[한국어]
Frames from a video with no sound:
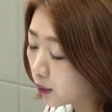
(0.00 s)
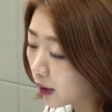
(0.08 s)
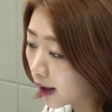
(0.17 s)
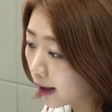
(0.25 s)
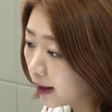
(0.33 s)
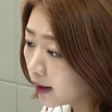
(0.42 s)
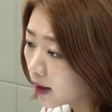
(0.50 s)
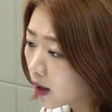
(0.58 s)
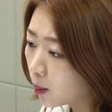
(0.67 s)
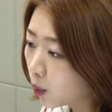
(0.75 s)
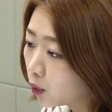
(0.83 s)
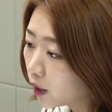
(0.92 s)
통과해
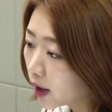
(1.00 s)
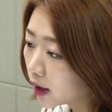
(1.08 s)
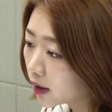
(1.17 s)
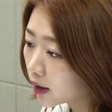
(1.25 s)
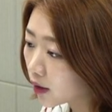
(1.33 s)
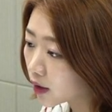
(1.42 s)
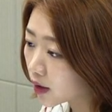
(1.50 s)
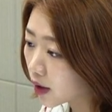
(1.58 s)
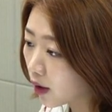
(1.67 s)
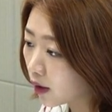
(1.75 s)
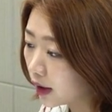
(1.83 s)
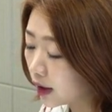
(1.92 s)
본회의를
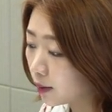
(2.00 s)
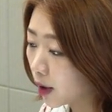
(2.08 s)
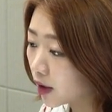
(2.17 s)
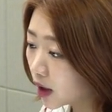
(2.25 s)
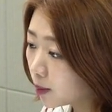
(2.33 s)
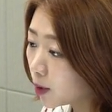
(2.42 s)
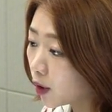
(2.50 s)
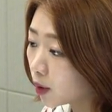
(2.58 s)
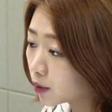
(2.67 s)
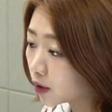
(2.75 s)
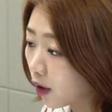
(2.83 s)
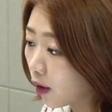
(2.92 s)
거쳐 이르면
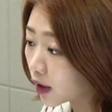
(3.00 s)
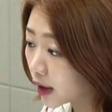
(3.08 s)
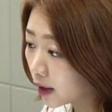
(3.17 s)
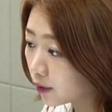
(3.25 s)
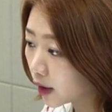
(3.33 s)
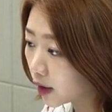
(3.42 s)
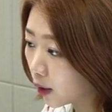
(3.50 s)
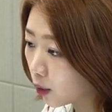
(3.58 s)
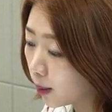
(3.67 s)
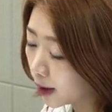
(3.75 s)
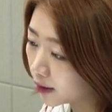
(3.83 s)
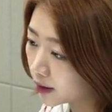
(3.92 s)
11월부터 시행된다고
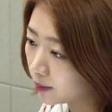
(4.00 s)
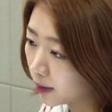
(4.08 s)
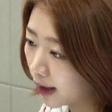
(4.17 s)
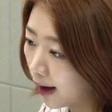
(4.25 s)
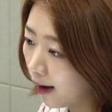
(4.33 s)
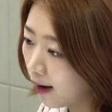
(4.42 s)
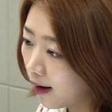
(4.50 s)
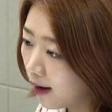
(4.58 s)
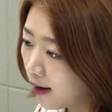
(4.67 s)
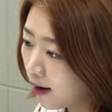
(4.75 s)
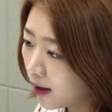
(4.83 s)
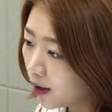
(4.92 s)
밝혔습니다.
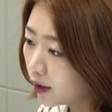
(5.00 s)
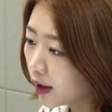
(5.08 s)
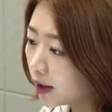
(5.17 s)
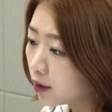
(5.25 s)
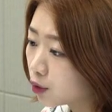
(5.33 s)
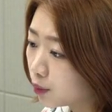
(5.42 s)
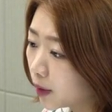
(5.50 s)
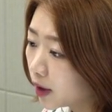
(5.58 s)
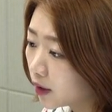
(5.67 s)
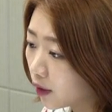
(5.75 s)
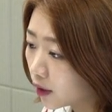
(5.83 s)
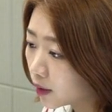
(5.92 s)
현행
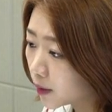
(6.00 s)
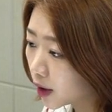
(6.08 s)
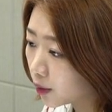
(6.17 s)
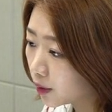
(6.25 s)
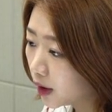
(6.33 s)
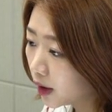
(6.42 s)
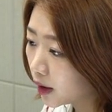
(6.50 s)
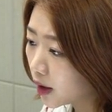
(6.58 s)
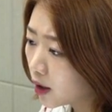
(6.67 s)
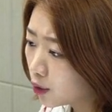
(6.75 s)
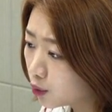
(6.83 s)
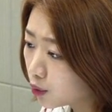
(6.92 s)
국민연금제도는
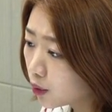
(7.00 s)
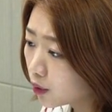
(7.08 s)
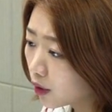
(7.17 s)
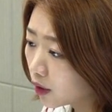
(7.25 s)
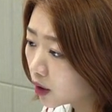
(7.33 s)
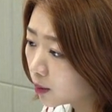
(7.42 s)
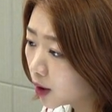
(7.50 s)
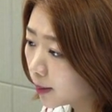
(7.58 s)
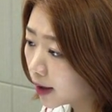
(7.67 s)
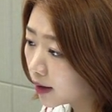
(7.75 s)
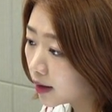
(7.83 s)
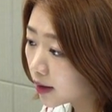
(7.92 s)
유족연금을
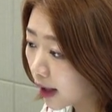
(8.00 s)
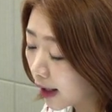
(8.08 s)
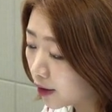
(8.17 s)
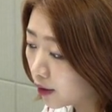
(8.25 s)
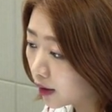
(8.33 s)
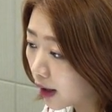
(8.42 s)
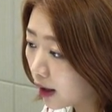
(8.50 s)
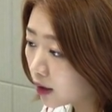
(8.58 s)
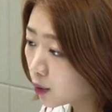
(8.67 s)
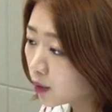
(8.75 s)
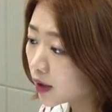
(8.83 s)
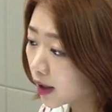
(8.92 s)
받는 자녀나
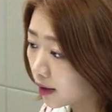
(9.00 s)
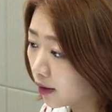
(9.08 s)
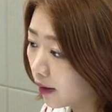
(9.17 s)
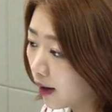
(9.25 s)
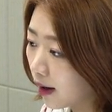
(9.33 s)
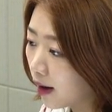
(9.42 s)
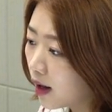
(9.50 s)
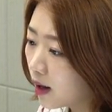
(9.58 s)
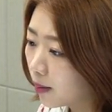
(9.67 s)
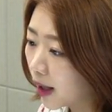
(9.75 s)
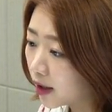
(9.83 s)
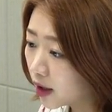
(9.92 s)
손자녀가
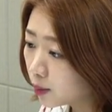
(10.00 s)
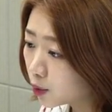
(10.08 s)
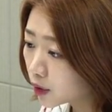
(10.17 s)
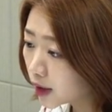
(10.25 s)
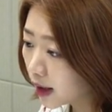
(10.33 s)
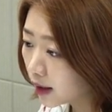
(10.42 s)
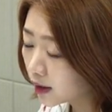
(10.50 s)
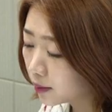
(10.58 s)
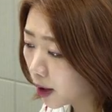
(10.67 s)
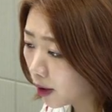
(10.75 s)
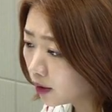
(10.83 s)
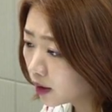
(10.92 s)
만 19세에
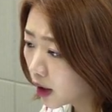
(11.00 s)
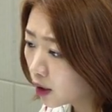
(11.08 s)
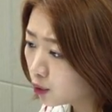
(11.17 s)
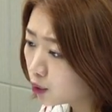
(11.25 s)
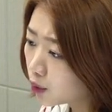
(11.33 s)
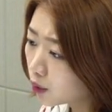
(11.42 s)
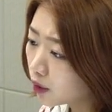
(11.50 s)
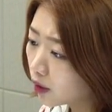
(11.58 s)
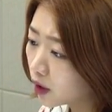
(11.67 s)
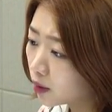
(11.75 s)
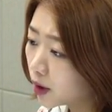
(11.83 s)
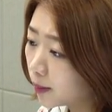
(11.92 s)
이르면
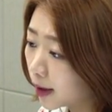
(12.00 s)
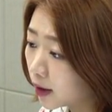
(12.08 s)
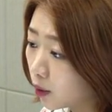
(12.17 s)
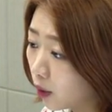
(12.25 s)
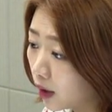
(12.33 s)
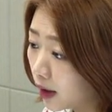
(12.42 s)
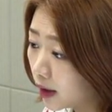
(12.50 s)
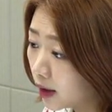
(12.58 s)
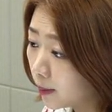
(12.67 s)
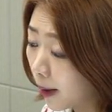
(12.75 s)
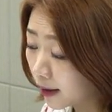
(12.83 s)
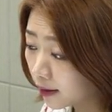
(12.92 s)
유족연금을 받을 권리를
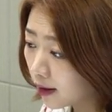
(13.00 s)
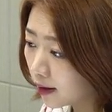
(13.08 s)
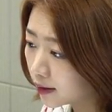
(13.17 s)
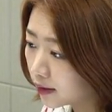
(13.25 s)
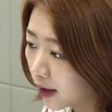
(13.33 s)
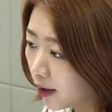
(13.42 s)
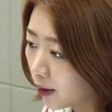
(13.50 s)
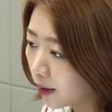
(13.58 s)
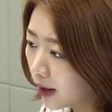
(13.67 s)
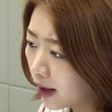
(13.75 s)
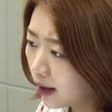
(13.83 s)
박탈하는데요.